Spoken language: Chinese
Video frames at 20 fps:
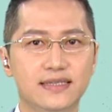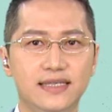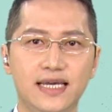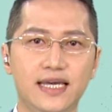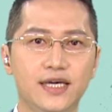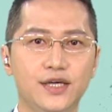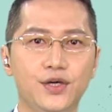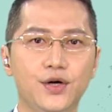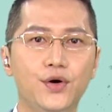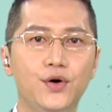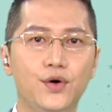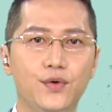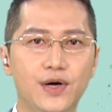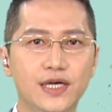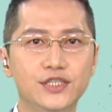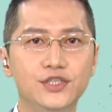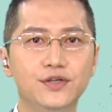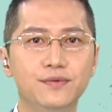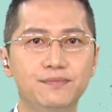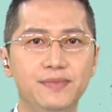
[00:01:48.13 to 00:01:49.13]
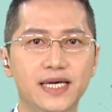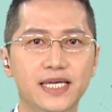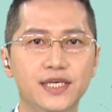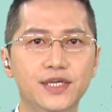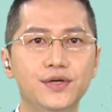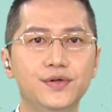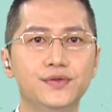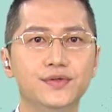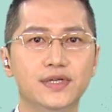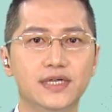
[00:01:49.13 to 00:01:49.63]
提供予观众朋
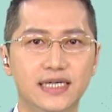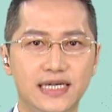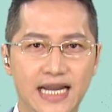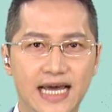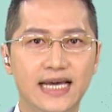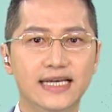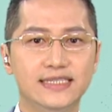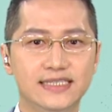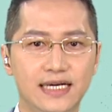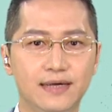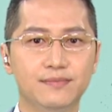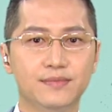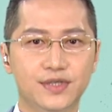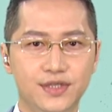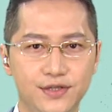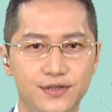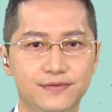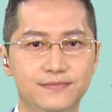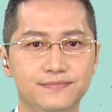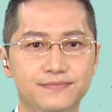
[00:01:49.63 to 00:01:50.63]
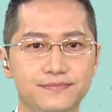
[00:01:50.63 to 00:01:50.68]
友来参考。